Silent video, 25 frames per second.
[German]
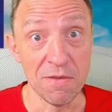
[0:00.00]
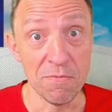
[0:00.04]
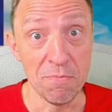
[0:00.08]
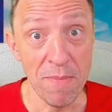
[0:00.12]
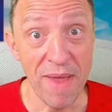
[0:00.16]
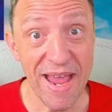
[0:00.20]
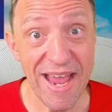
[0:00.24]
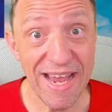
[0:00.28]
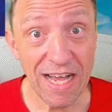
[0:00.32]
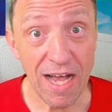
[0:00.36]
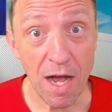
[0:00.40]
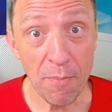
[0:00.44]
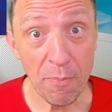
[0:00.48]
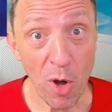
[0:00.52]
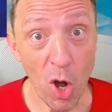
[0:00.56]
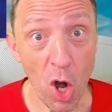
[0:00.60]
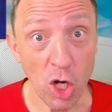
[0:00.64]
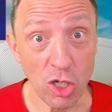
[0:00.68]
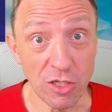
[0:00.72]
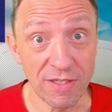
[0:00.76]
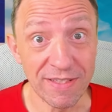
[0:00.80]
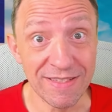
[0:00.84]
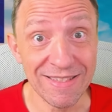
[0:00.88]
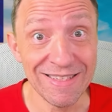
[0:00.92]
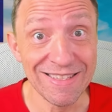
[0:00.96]
Die
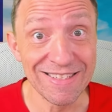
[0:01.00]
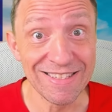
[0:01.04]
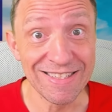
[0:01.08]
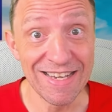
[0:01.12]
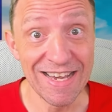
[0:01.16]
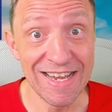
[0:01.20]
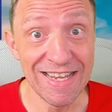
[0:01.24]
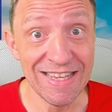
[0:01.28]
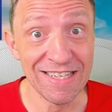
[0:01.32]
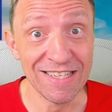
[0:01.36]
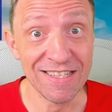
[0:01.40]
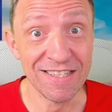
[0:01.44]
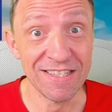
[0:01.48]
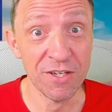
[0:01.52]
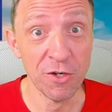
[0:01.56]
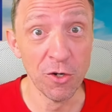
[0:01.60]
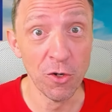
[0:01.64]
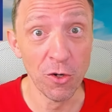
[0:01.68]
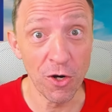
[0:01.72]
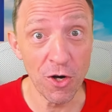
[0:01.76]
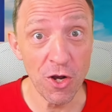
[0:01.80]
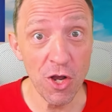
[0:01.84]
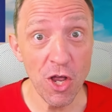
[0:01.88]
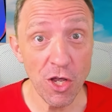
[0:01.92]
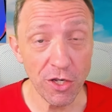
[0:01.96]
Megaboxen sind
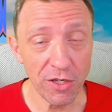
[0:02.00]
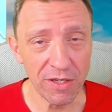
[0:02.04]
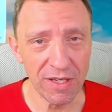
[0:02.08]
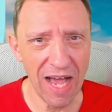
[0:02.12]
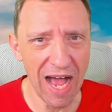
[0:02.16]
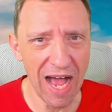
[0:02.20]
zurück,